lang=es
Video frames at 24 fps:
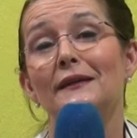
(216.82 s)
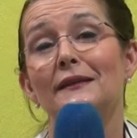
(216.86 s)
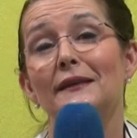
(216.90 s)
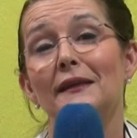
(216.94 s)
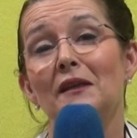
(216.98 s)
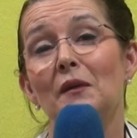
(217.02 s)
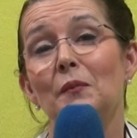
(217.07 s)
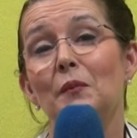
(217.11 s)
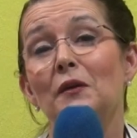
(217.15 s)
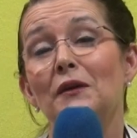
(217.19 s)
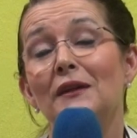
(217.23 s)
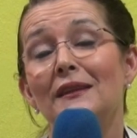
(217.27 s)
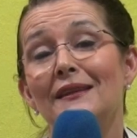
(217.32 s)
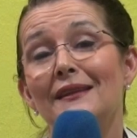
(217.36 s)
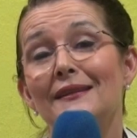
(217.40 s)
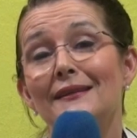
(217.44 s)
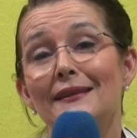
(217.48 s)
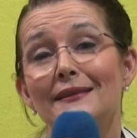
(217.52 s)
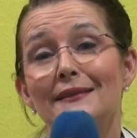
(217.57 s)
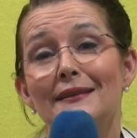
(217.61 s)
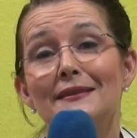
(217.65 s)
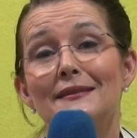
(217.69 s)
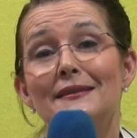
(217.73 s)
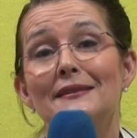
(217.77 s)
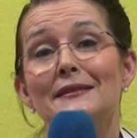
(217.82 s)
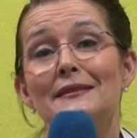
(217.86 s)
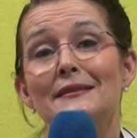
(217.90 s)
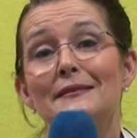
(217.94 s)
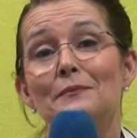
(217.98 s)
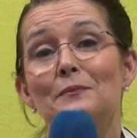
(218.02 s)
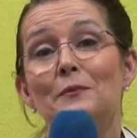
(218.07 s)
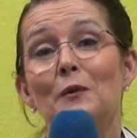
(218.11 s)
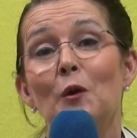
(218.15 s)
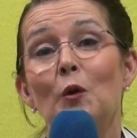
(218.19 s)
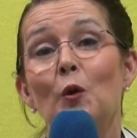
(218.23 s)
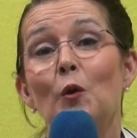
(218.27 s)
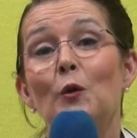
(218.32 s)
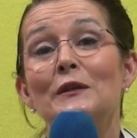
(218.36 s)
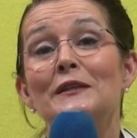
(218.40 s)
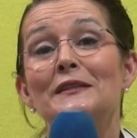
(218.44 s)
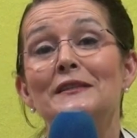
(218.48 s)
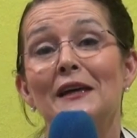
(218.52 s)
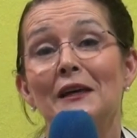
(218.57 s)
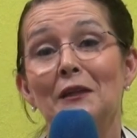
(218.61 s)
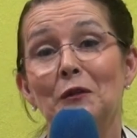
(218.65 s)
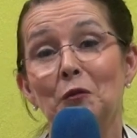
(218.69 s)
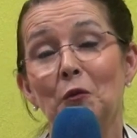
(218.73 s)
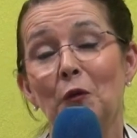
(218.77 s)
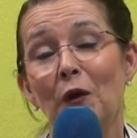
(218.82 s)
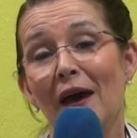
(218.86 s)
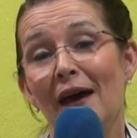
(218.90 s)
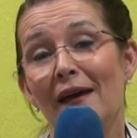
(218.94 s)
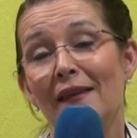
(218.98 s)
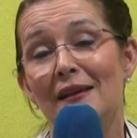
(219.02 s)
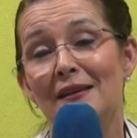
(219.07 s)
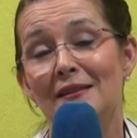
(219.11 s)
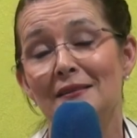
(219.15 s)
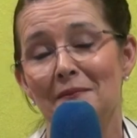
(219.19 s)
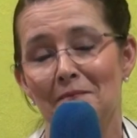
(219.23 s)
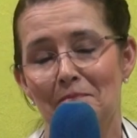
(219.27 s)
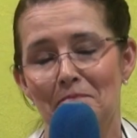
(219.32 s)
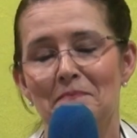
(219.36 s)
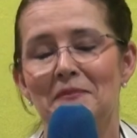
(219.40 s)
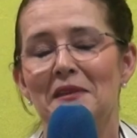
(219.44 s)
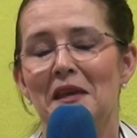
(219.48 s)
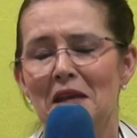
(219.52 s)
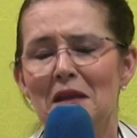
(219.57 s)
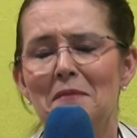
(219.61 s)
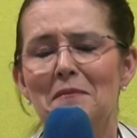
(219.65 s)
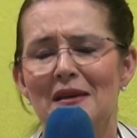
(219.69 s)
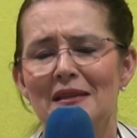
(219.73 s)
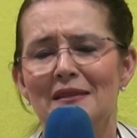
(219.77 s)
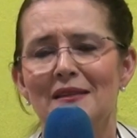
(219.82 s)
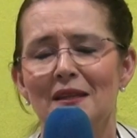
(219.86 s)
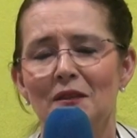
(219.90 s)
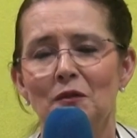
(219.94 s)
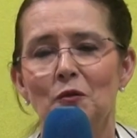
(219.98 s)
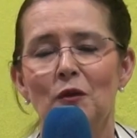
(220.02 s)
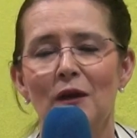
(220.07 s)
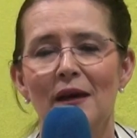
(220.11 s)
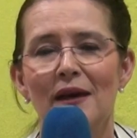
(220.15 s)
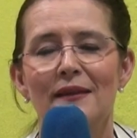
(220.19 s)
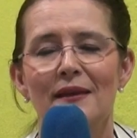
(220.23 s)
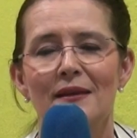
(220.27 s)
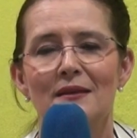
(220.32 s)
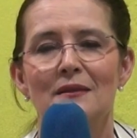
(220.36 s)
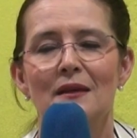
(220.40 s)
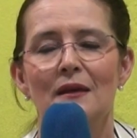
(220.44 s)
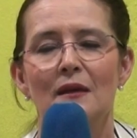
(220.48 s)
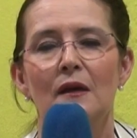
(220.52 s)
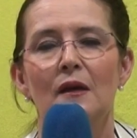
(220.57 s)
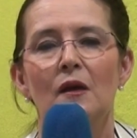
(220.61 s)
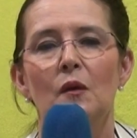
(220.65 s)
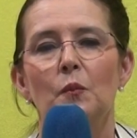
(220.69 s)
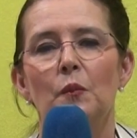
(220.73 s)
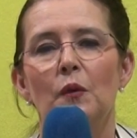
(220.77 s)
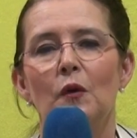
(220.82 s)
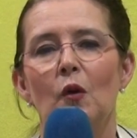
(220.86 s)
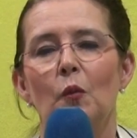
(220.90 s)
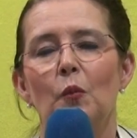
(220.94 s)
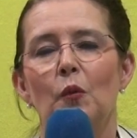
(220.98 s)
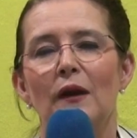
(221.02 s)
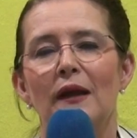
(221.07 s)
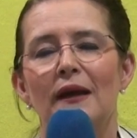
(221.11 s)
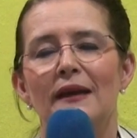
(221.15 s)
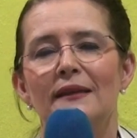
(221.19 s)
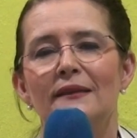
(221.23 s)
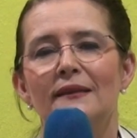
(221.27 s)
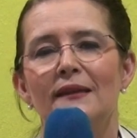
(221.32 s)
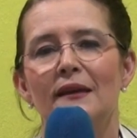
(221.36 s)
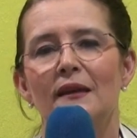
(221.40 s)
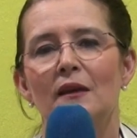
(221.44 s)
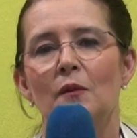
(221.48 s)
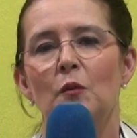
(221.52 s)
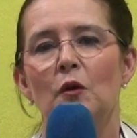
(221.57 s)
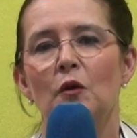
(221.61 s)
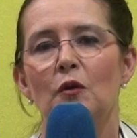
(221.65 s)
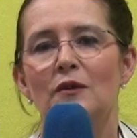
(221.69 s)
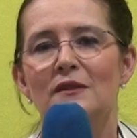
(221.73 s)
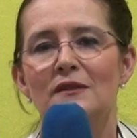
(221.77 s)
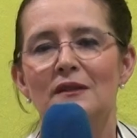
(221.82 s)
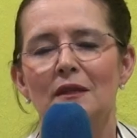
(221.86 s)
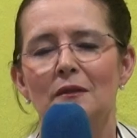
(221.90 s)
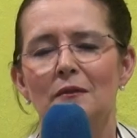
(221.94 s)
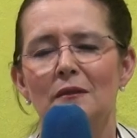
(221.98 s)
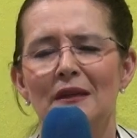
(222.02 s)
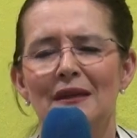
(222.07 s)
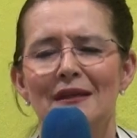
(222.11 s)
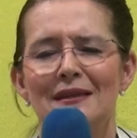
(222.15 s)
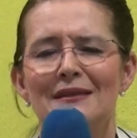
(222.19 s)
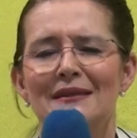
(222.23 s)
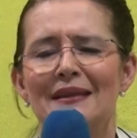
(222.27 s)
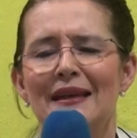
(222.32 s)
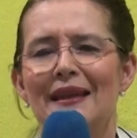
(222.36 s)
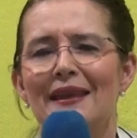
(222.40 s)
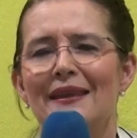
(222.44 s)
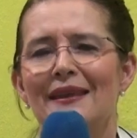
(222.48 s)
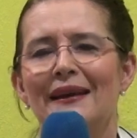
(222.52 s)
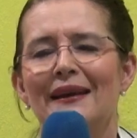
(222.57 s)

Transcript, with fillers: que tiene poquitas grasas monoinsaturadas, tiene más saturadas, pero por ahí tiene monoinsaturadas que le